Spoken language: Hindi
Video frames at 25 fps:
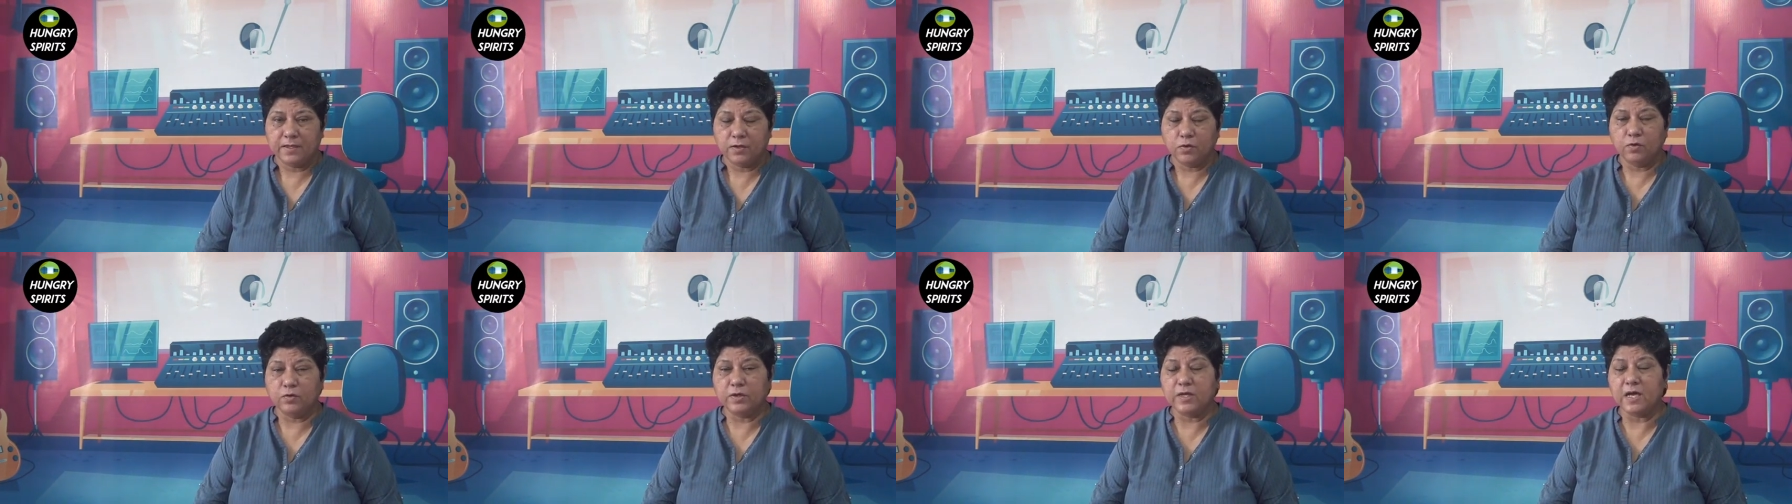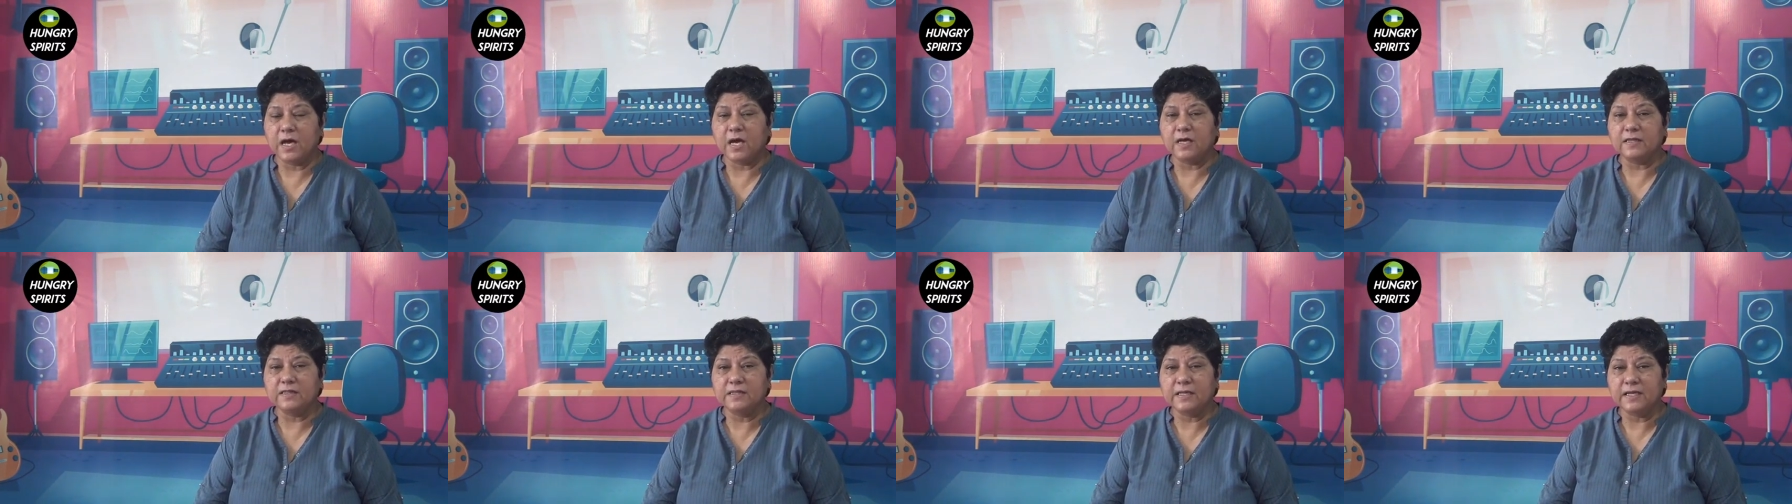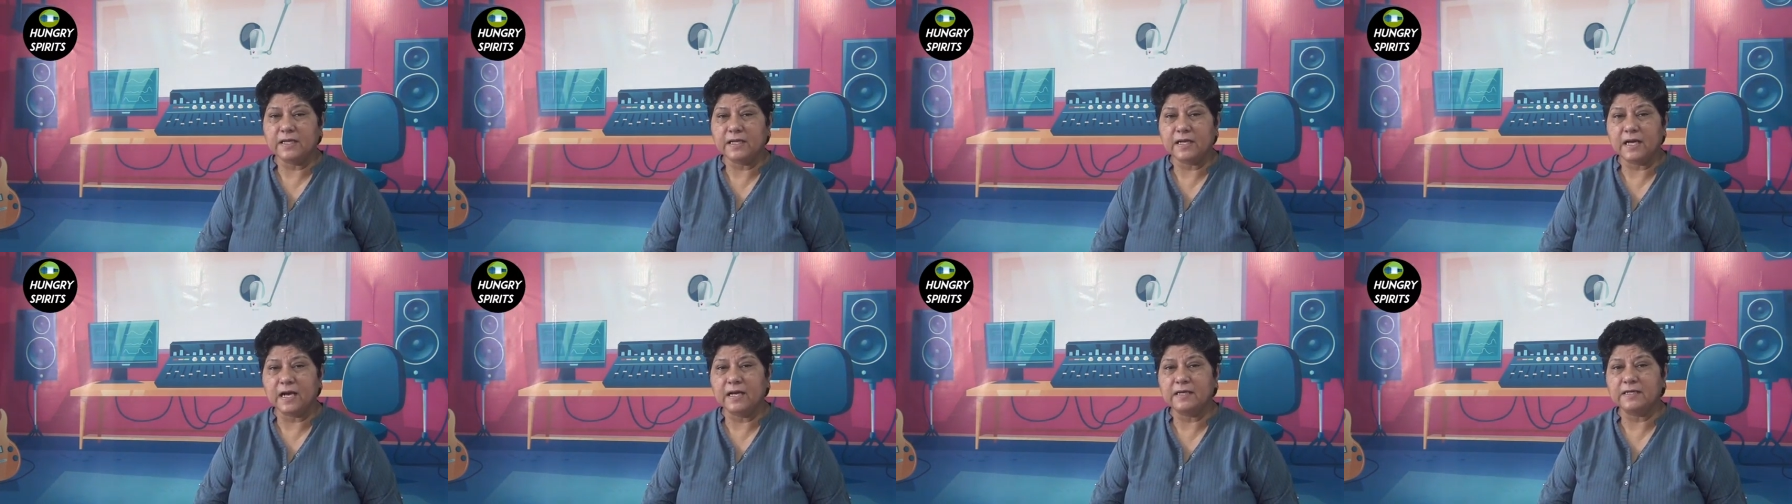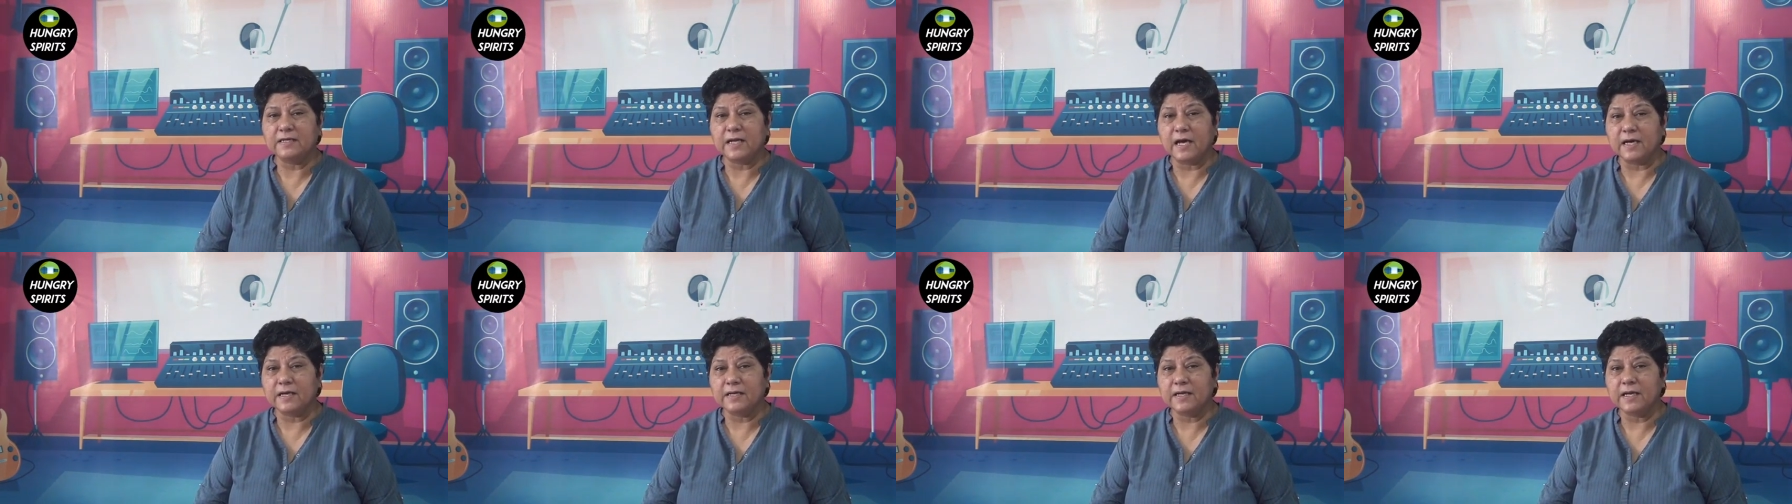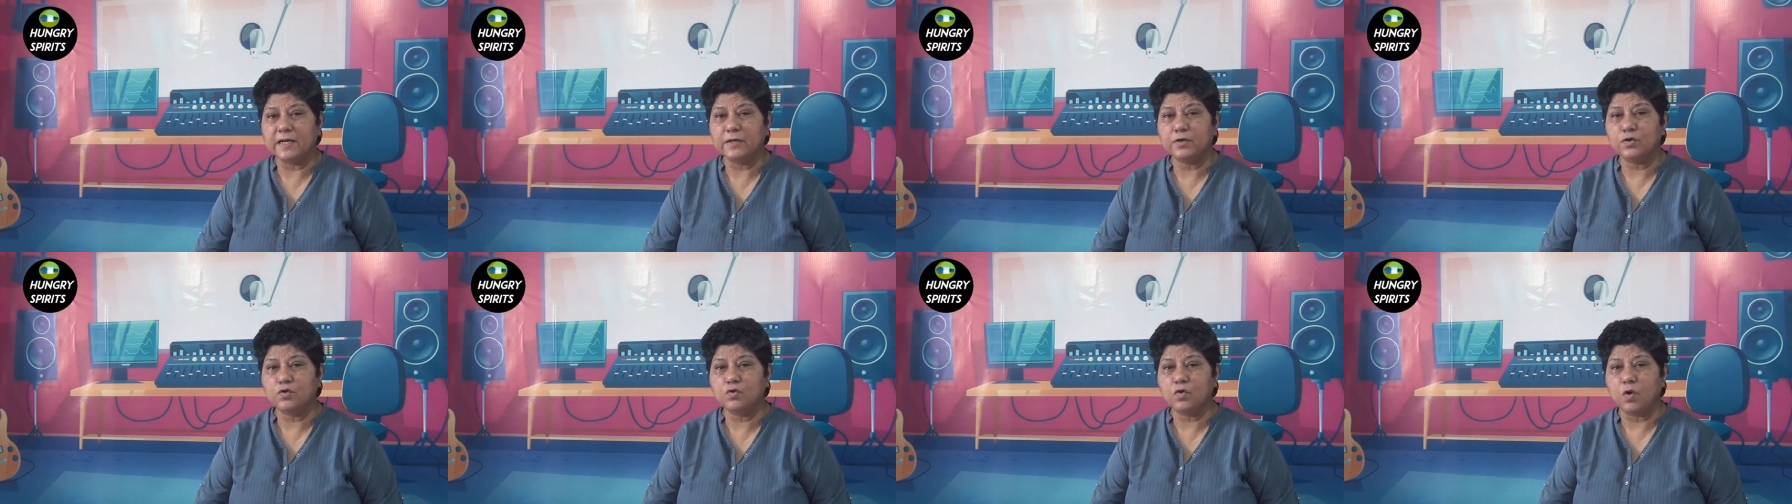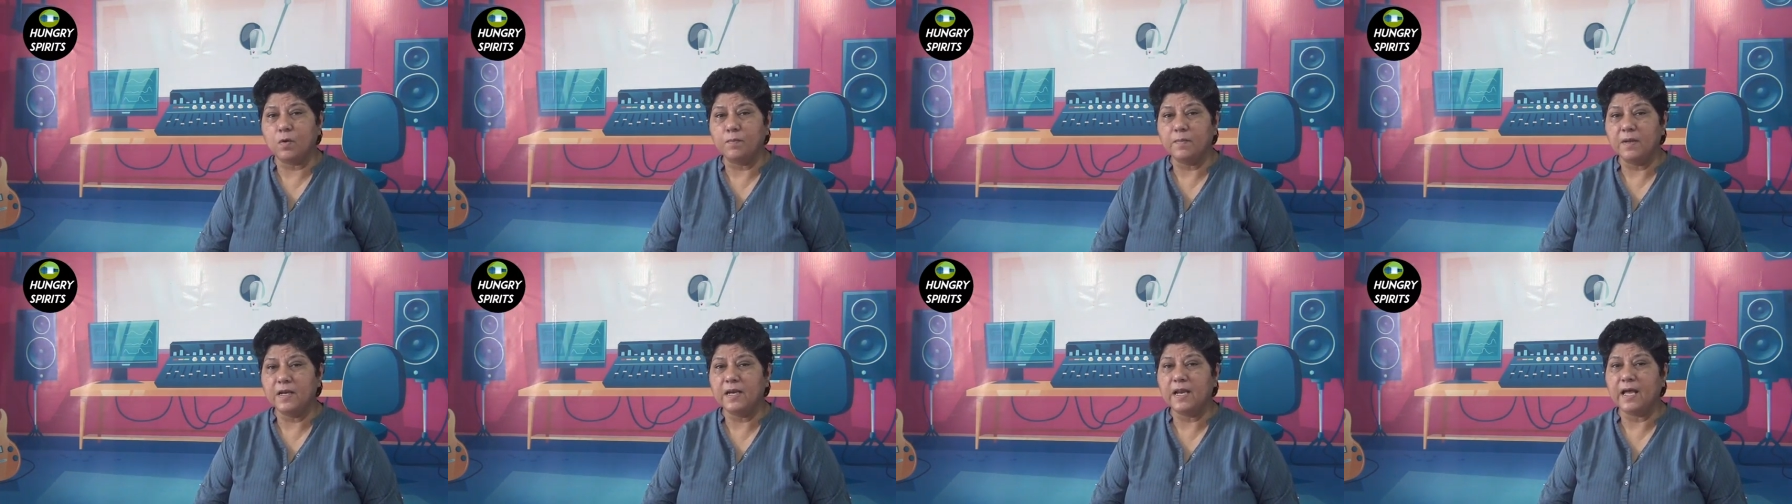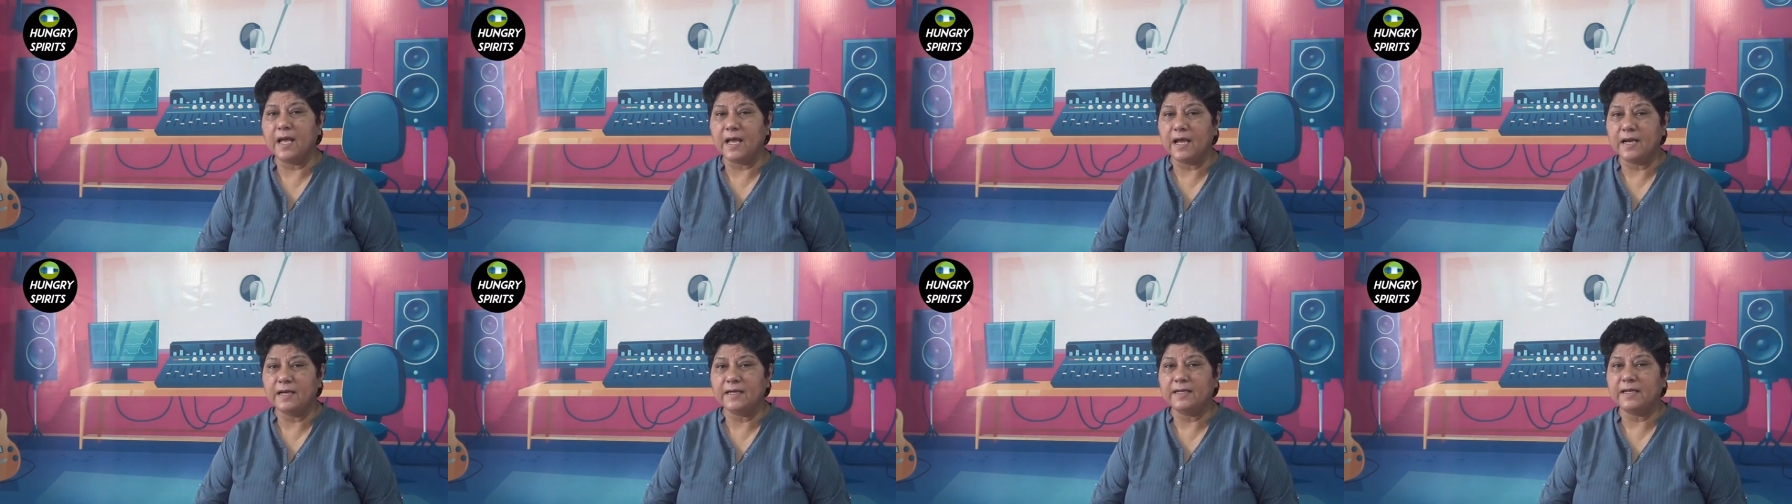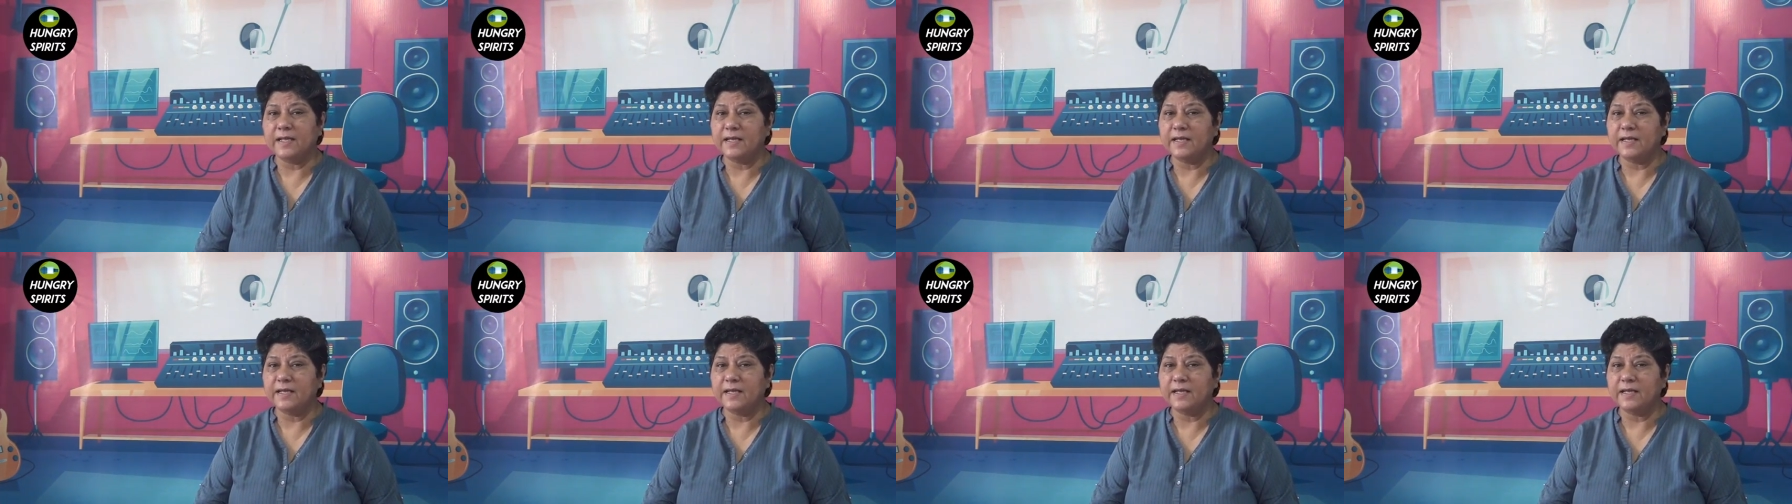क्योंकि अधिक का टारगेट रोमिल है